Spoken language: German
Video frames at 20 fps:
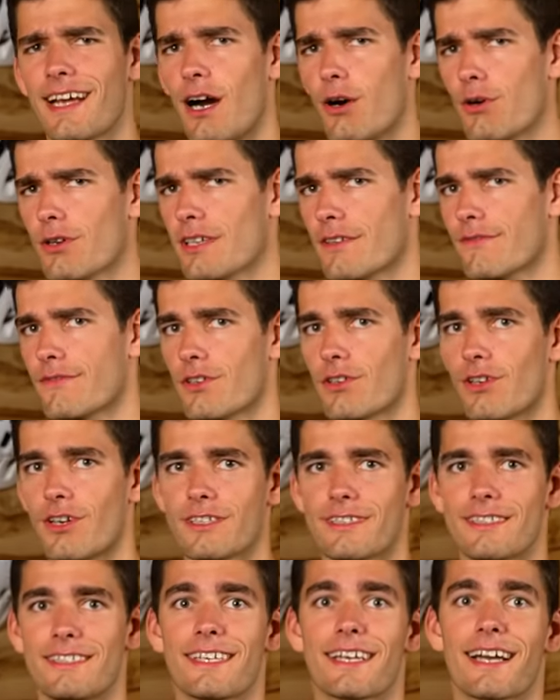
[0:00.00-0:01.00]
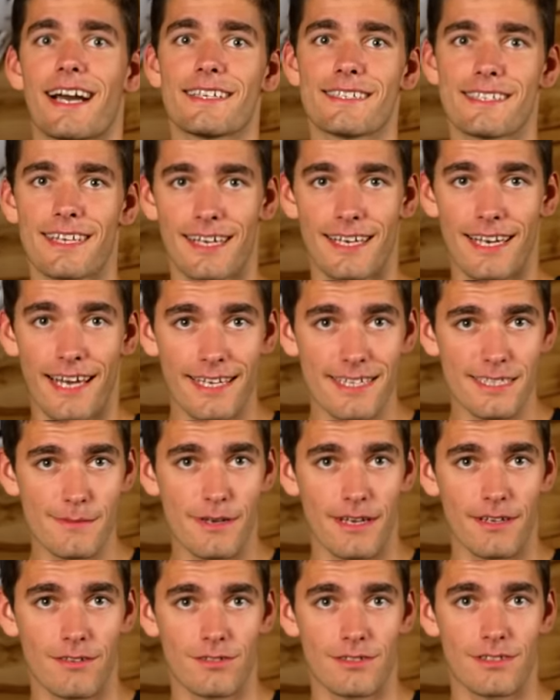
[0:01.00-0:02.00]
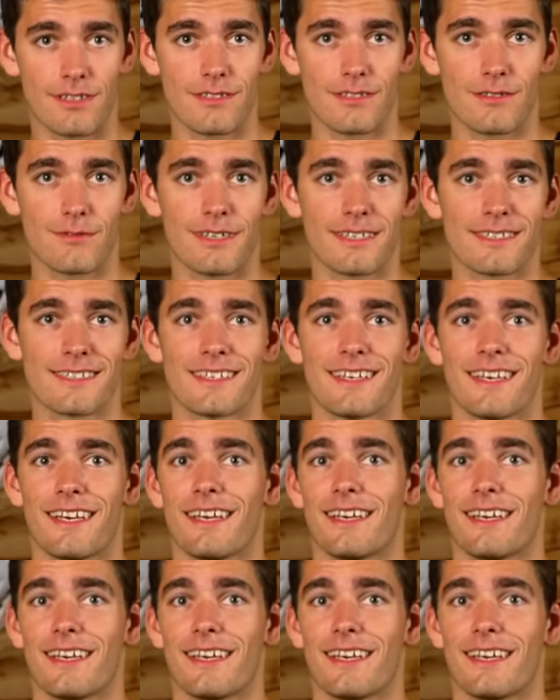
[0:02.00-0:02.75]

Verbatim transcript: auch nicht von Leuten, die krassere Lines machen oder sowas.